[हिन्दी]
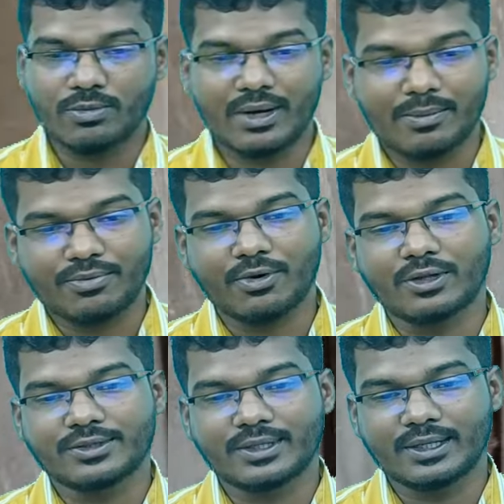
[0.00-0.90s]
उड वाला
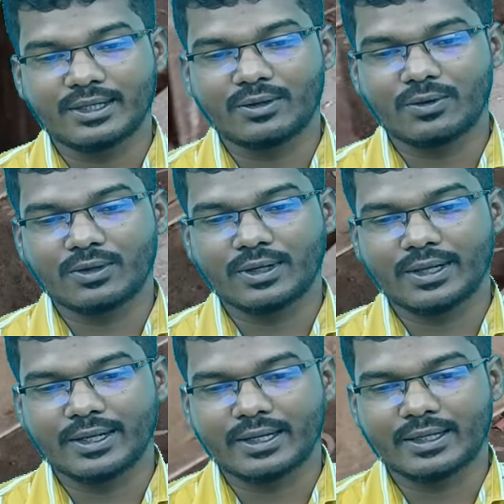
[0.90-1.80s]
फॉल सीलिंग लोग
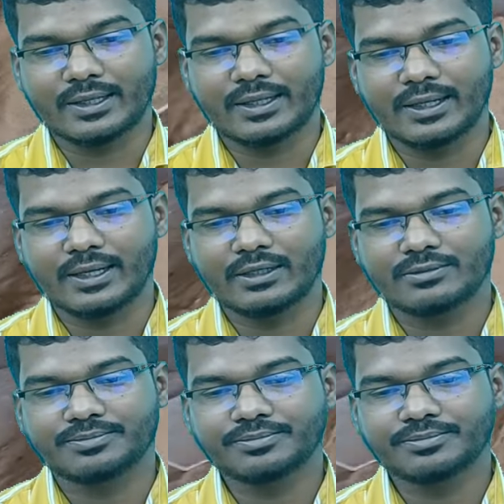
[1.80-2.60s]
नहीं करते हैं